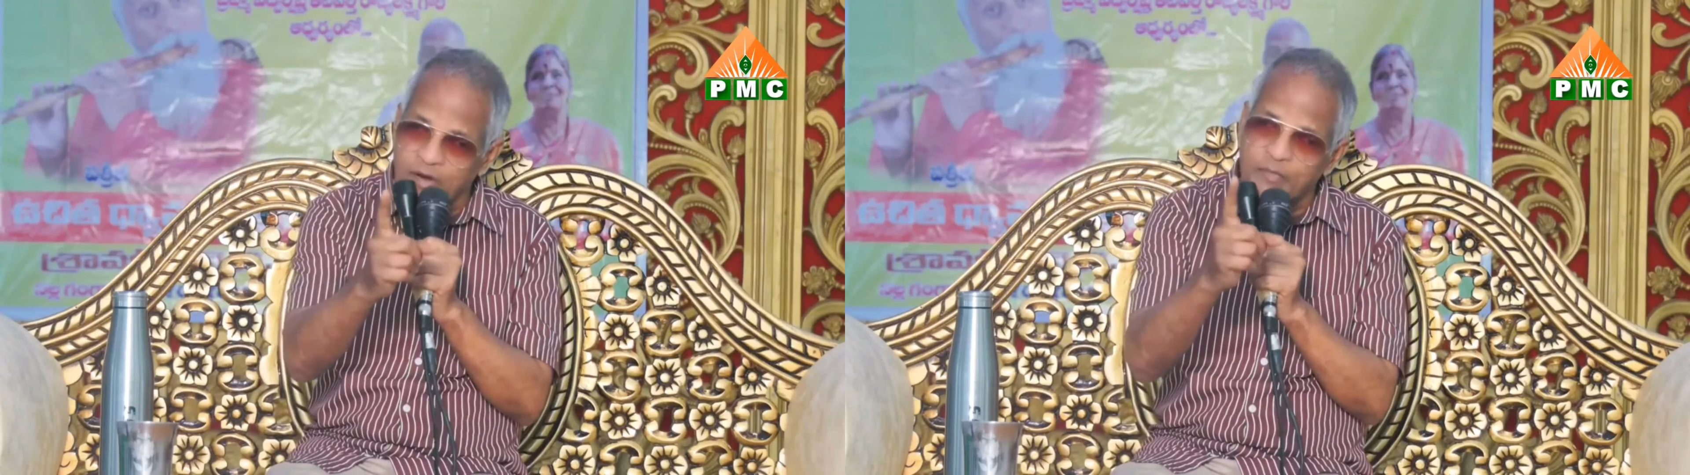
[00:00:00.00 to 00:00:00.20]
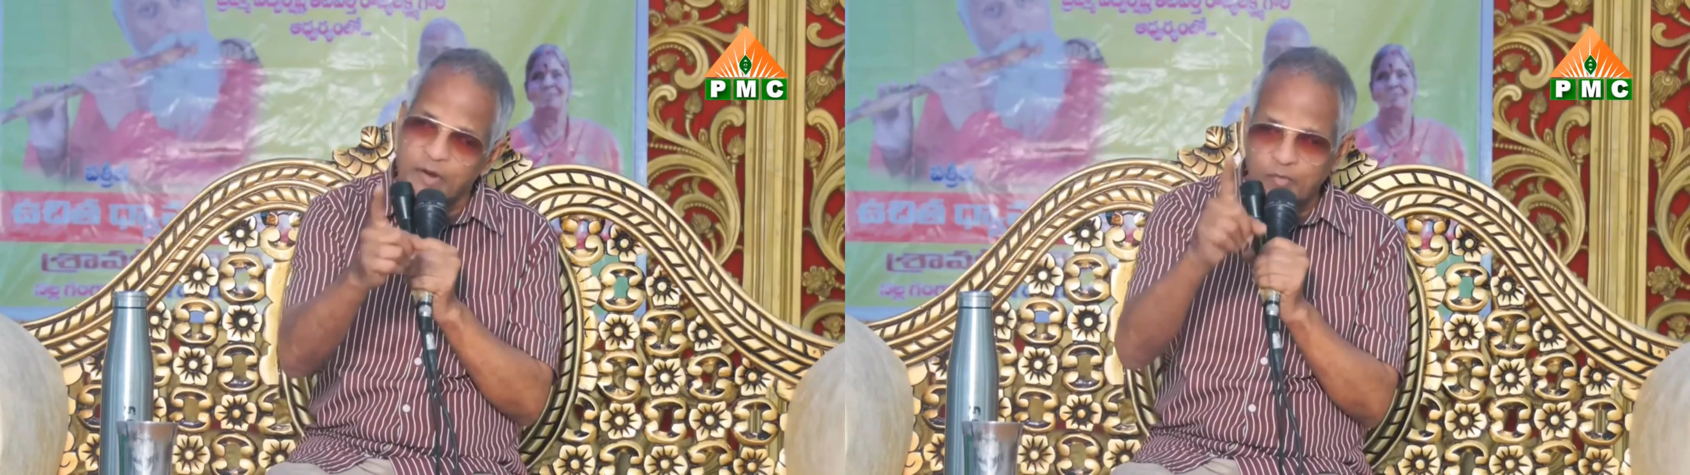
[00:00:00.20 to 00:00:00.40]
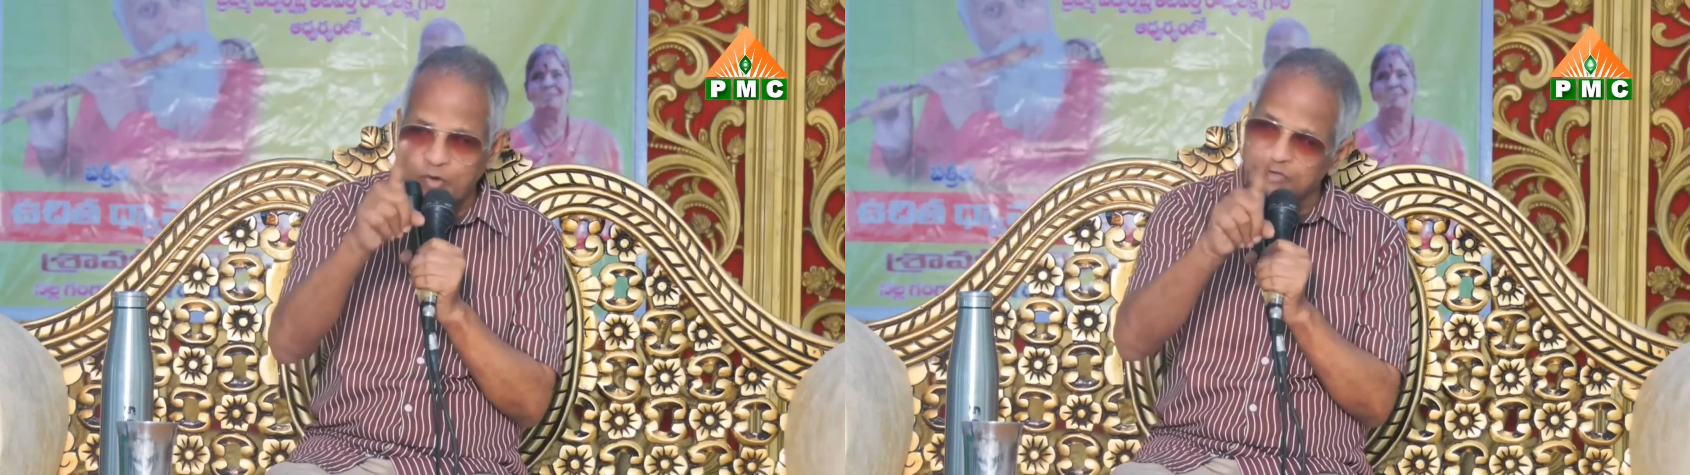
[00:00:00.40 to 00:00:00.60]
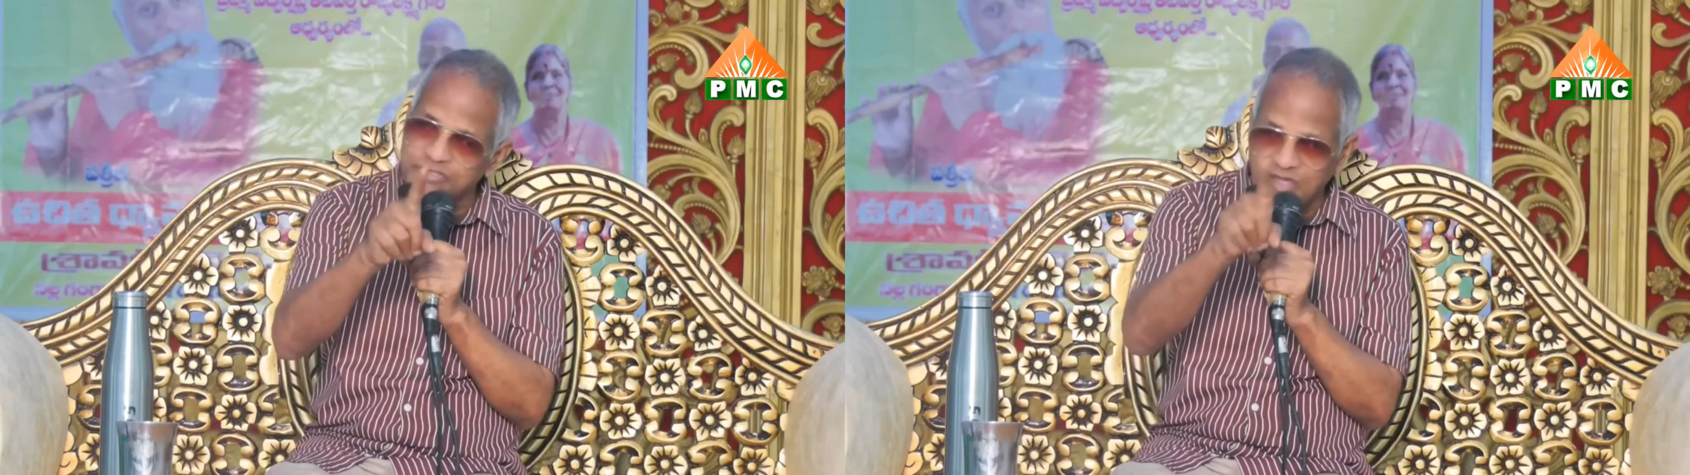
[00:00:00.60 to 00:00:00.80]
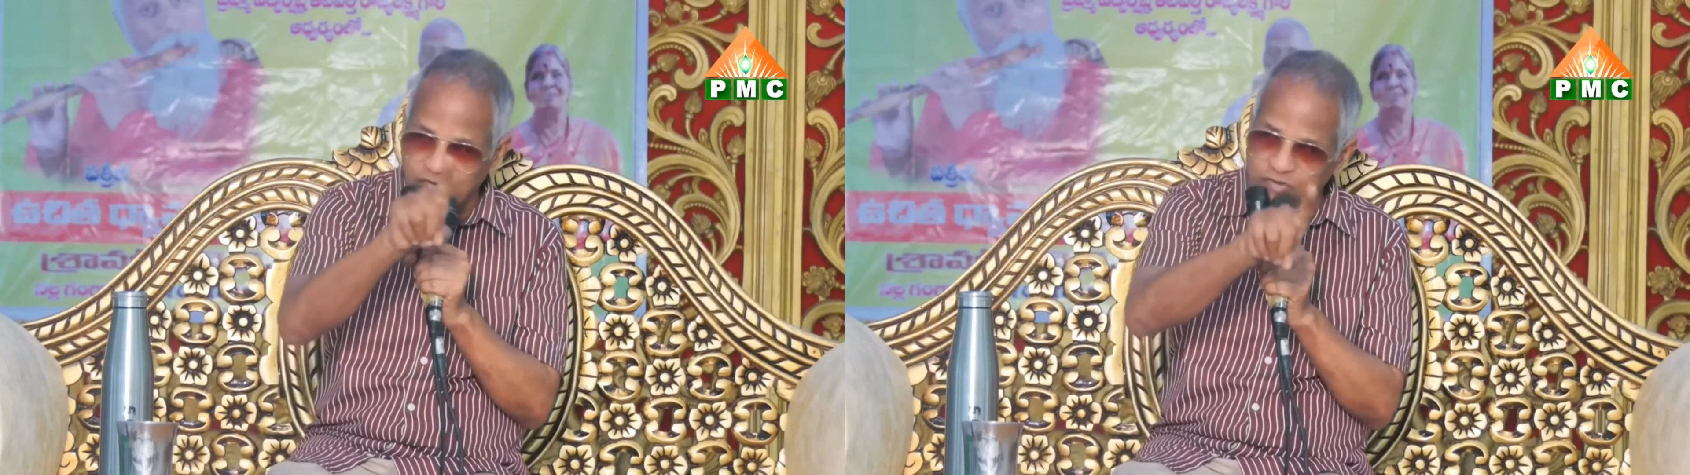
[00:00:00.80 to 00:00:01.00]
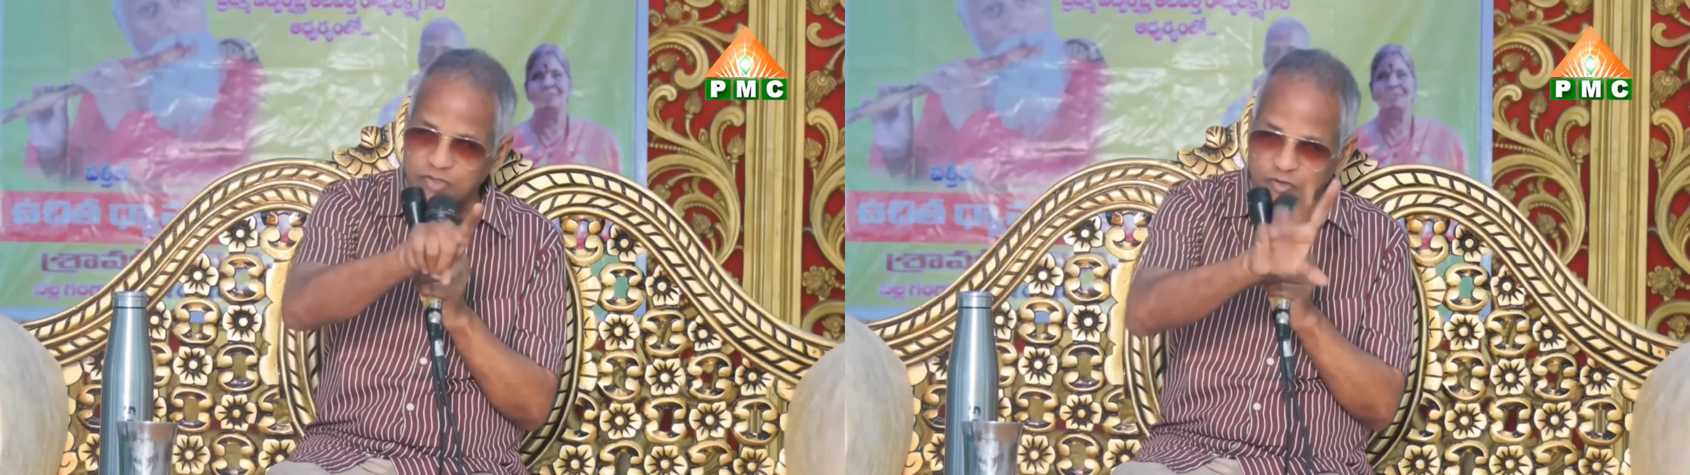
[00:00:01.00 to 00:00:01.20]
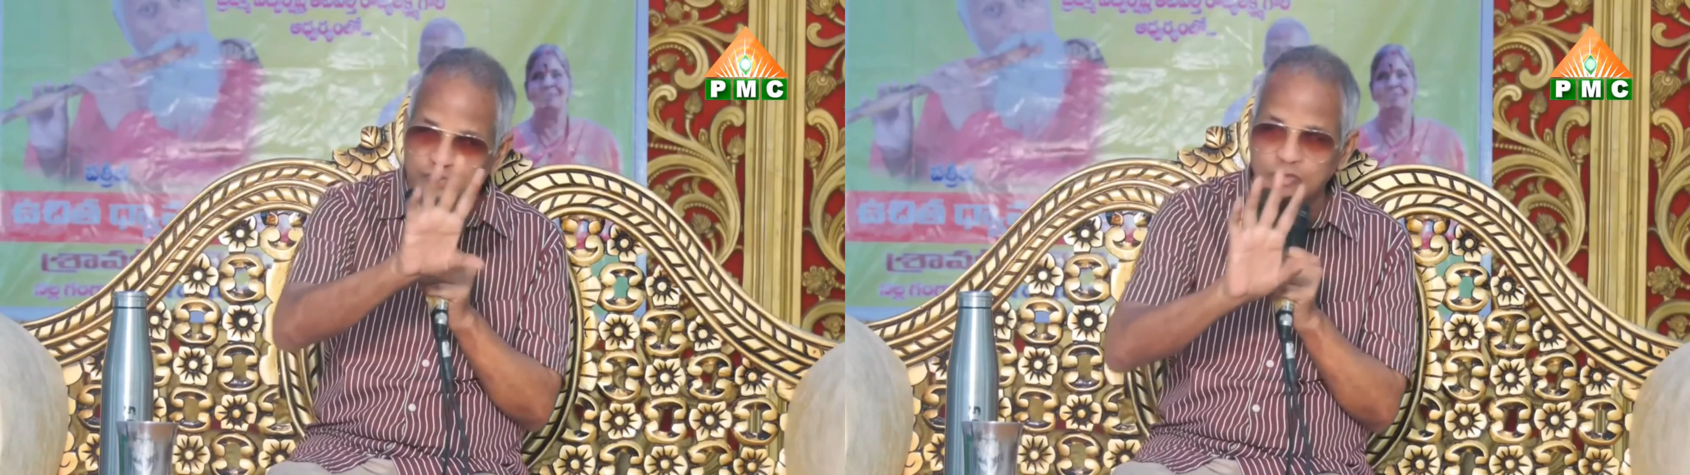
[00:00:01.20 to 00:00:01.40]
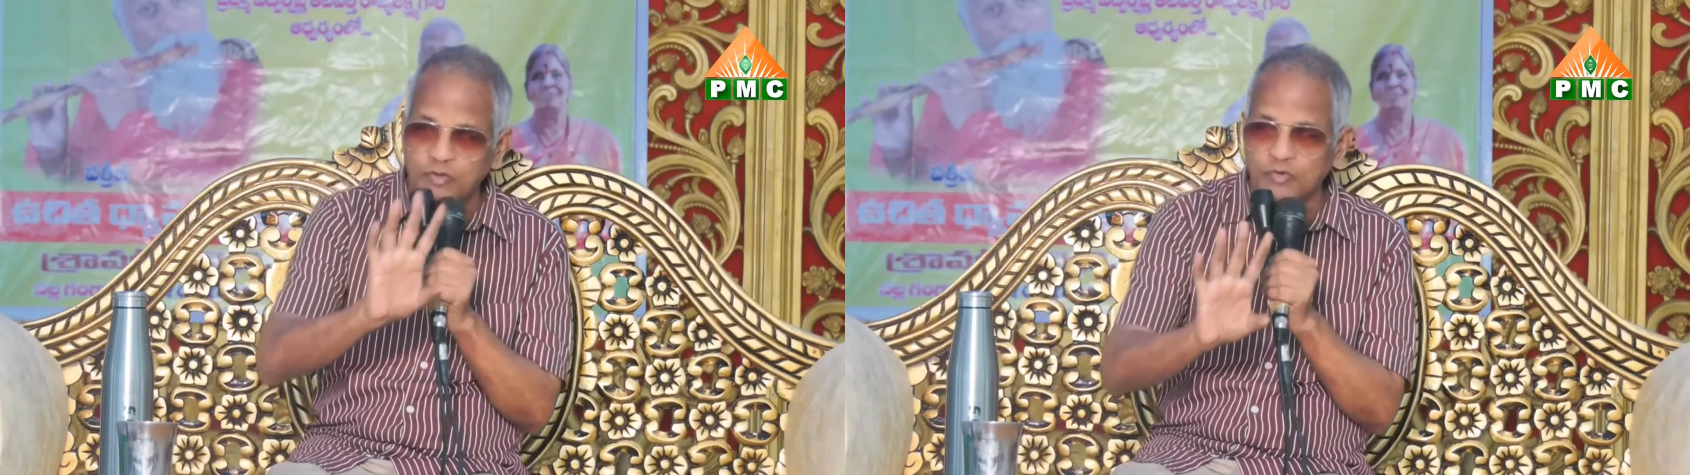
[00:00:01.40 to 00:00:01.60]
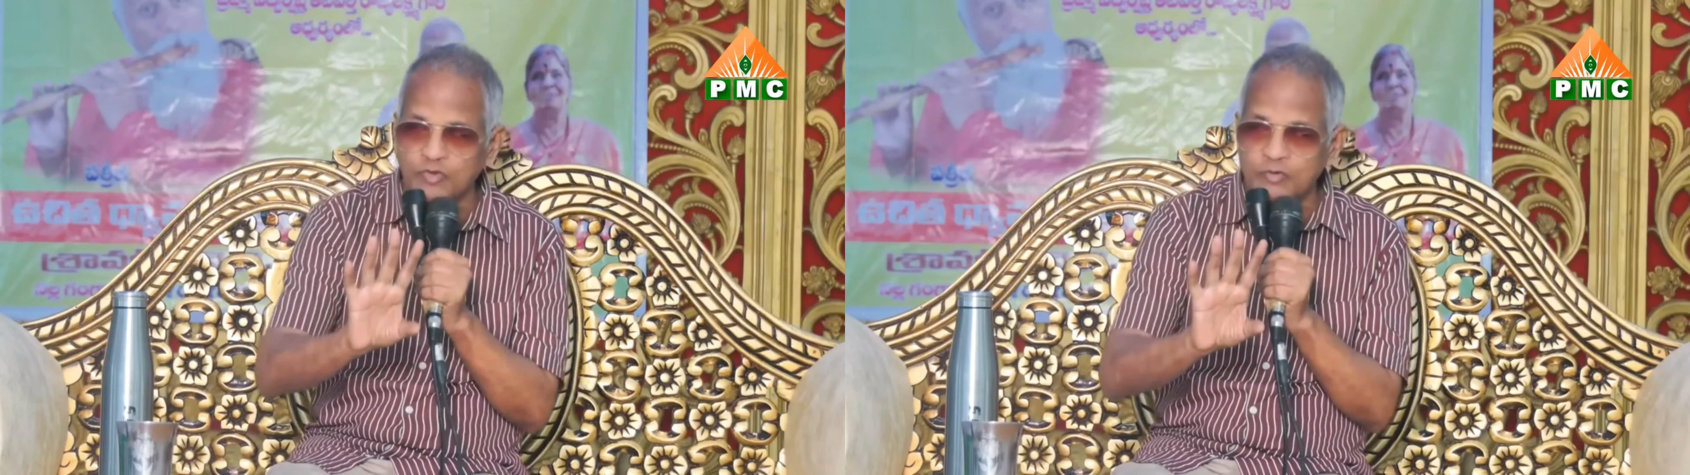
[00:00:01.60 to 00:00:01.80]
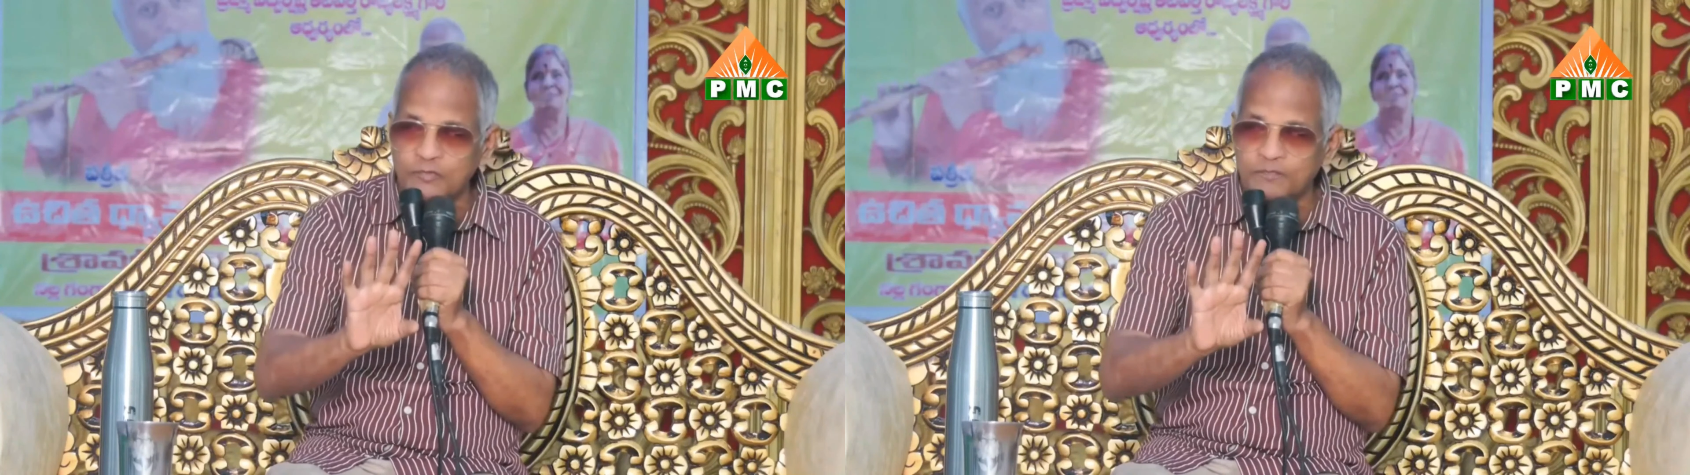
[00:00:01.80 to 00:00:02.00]
పరబ్రహ్మ గురించి తర్వాత తెలుసుకుందాం
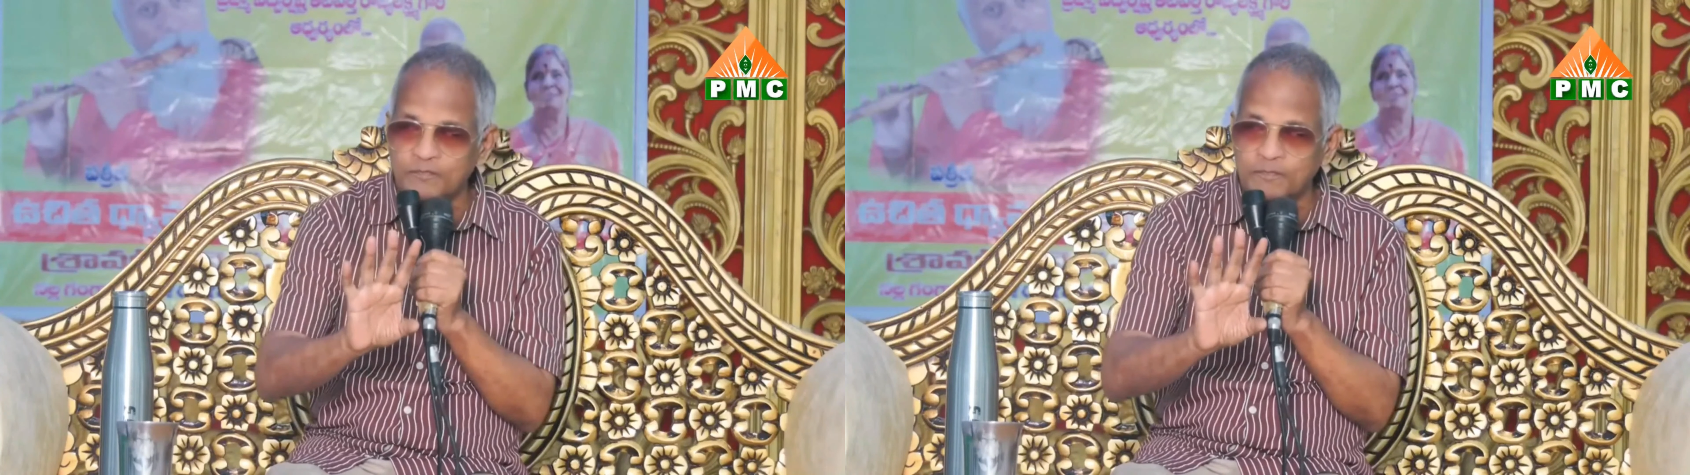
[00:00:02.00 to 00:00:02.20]
ముందు